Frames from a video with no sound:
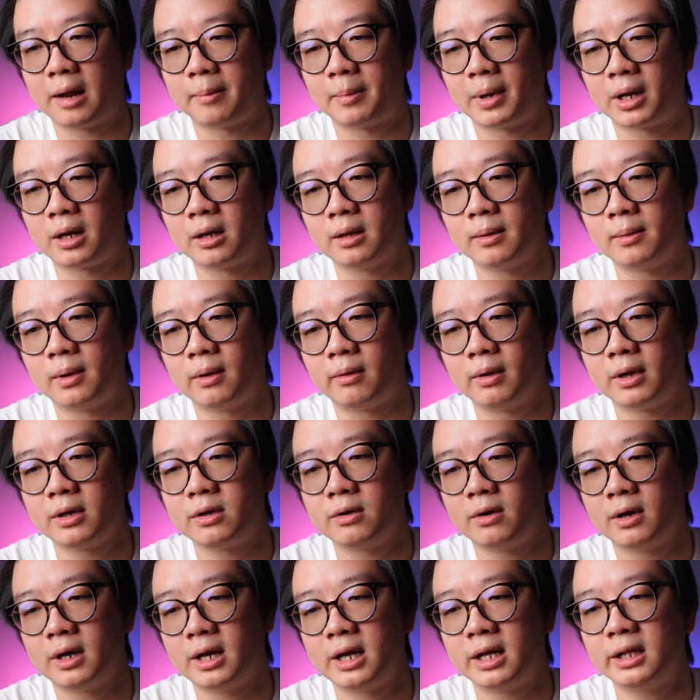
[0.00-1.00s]
มันก็จะบอกว่า
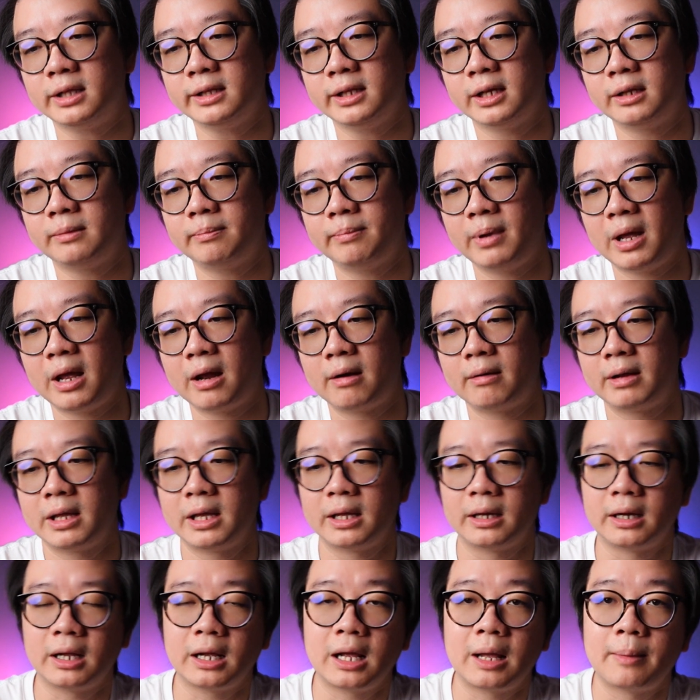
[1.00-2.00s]
your headset
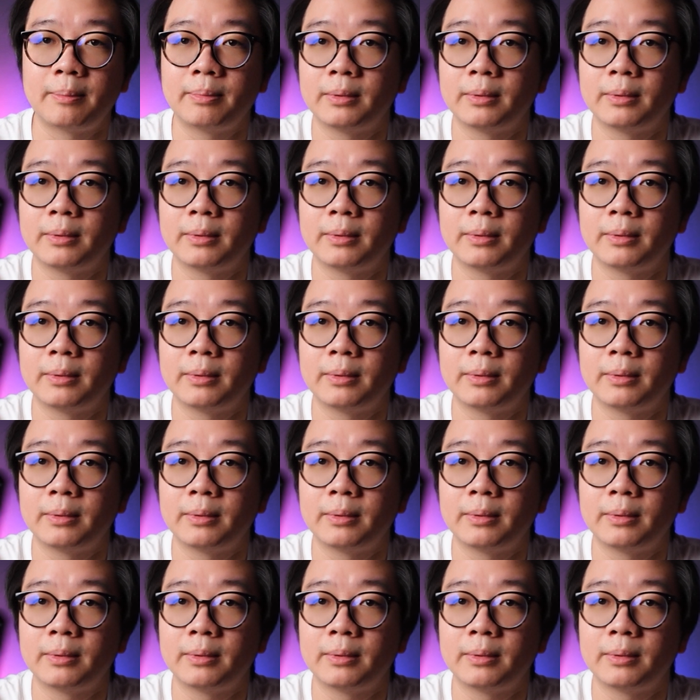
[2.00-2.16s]
pairing นะครับ